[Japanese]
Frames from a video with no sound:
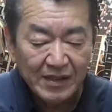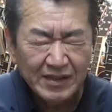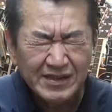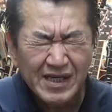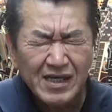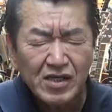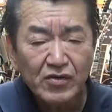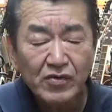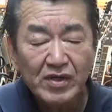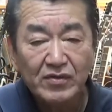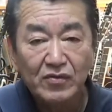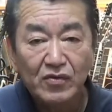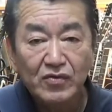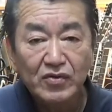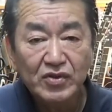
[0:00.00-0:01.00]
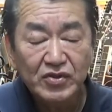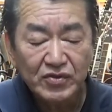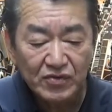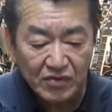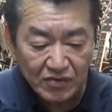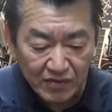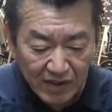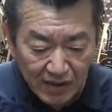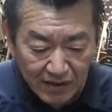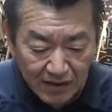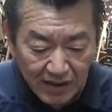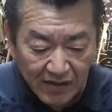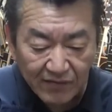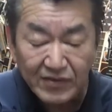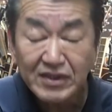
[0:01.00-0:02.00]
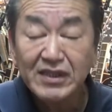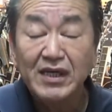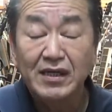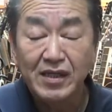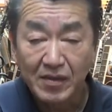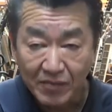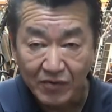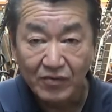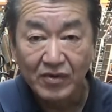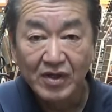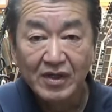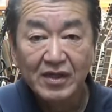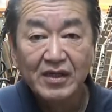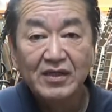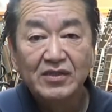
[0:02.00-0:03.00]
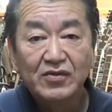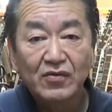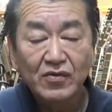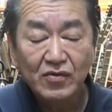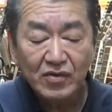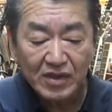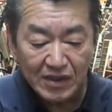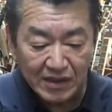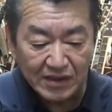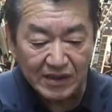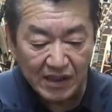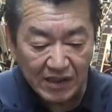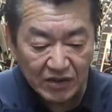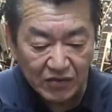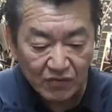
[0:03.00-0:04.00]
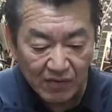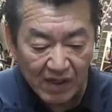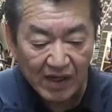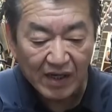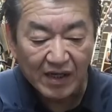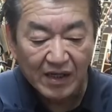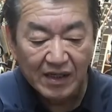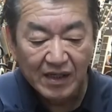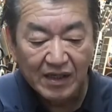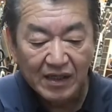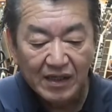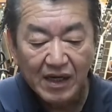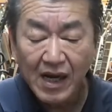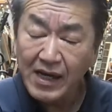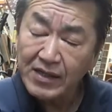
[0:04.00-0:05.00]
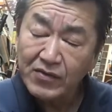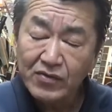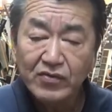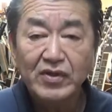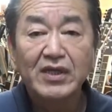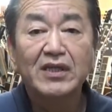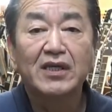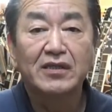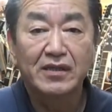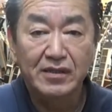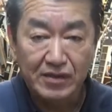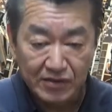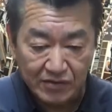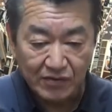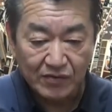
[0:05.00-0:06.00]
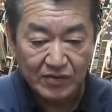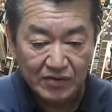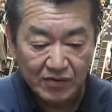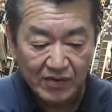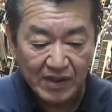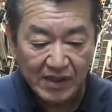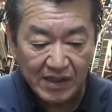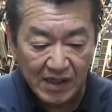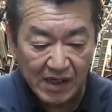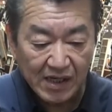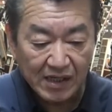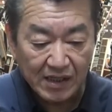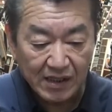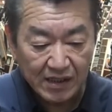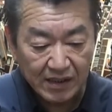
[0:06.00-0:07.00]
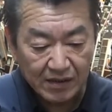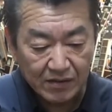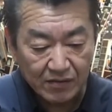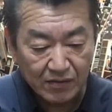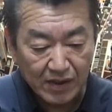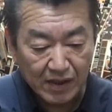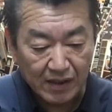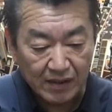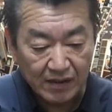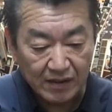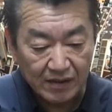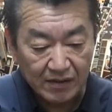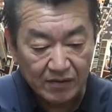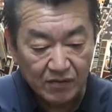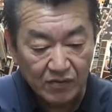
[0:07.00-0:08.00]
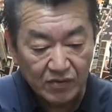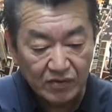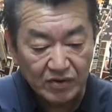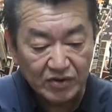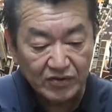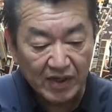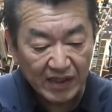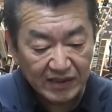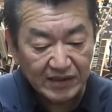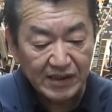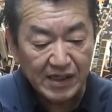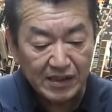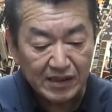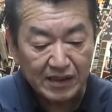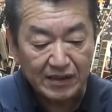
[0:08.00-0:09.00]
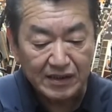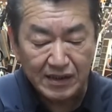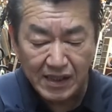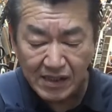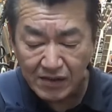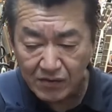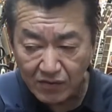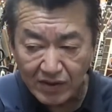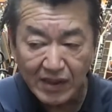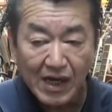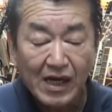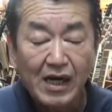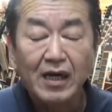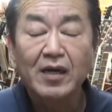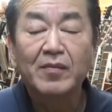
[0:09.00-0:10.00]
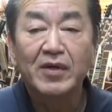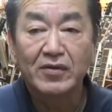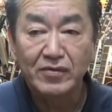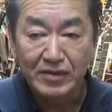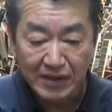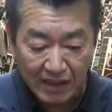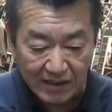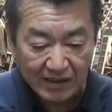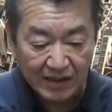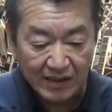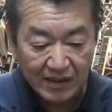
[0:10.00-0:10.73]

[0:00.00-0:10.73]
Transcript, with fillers: 1966年に FG がデビューその時に最初はライトグリーンだったんですよそれがえっとね68年に2年後に赤ラベルになり